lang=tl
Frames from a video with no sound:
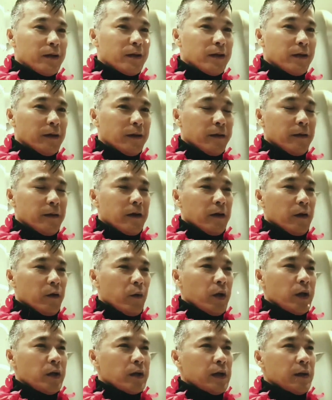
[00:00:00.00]
Mm-hmm.
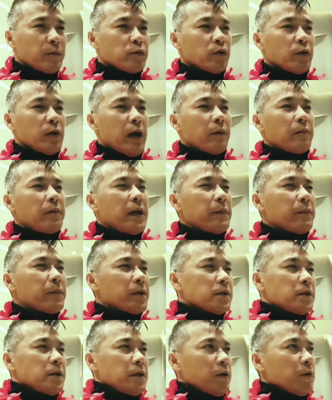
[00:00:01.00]
When it comes to love life,
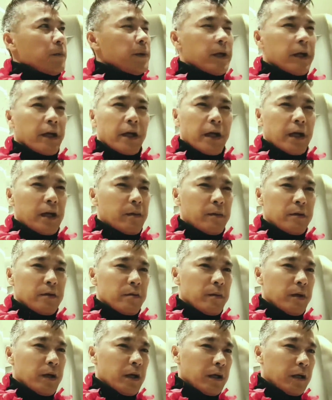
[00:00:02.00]
kasi pinakikialaman
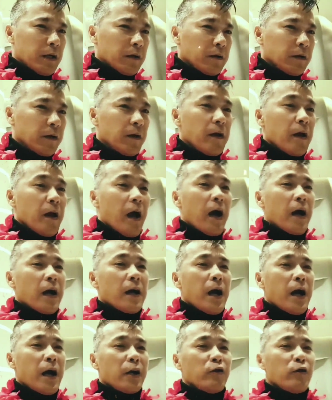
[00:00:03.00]
yung mga pero,
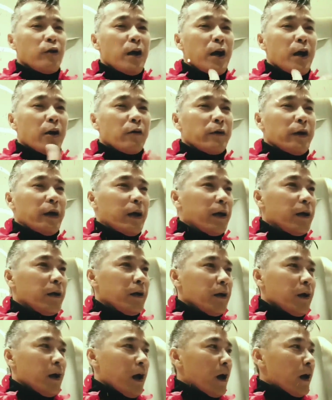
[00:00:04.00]
Hanggang ano lang ako eh.
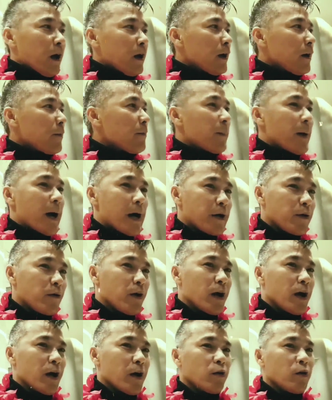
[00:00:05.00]
Ayo. Hanggang payo
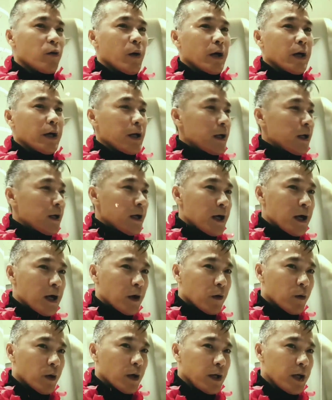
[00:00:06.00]
lang ako, wag yan na,
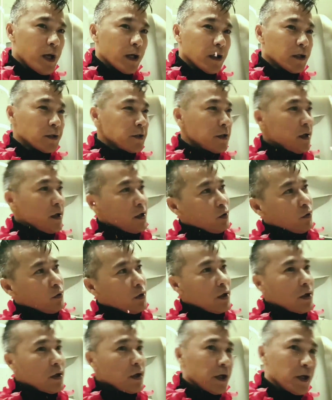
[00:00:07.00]
wag yan. Kasi ganito
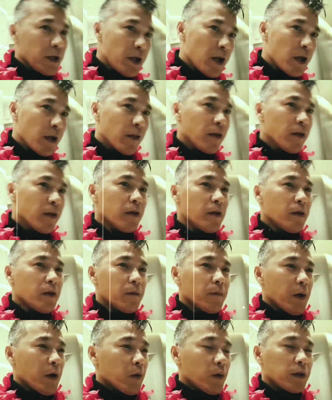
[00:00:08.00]
rin mo
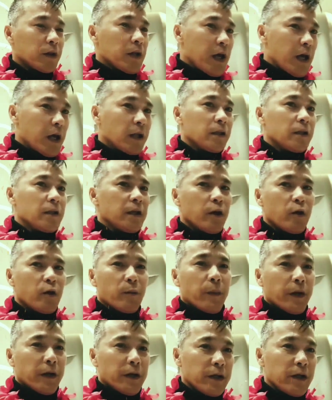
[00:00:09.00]
Pero at the end, ikaw
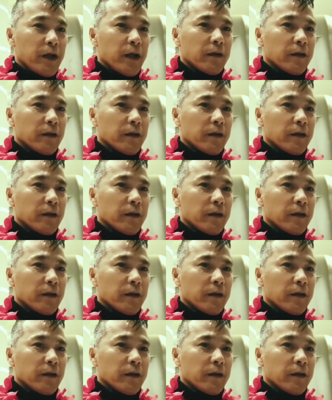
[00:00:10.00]
pa rin niya.